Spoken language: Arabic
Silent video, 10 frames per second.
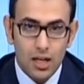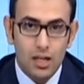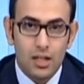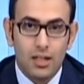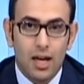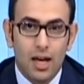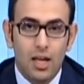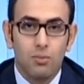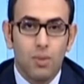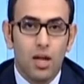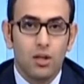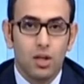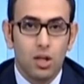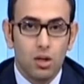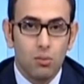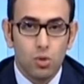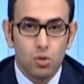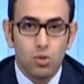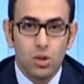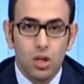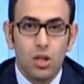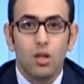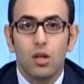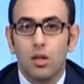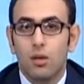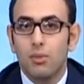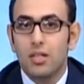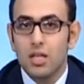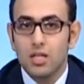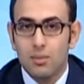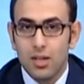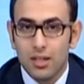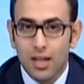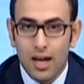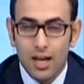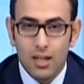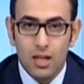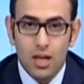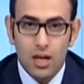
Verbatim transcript: الاتحاد بعض البنود اللي بتلزم الاتحاد